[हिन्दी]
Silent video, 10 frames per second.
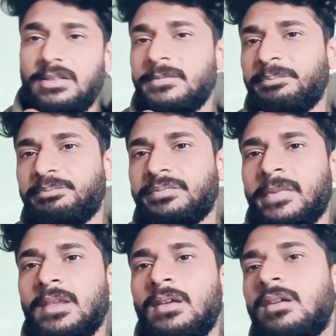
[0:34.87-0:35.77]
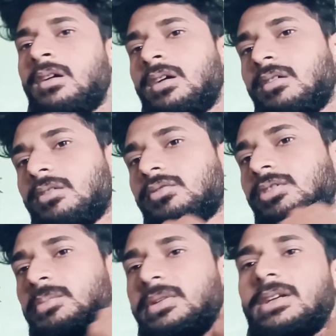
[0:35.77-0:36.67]
और
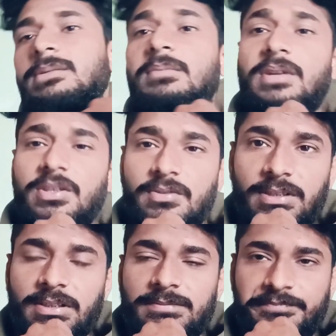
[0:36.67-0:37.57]
थोड़ी बियड भी बढ़ी हुई है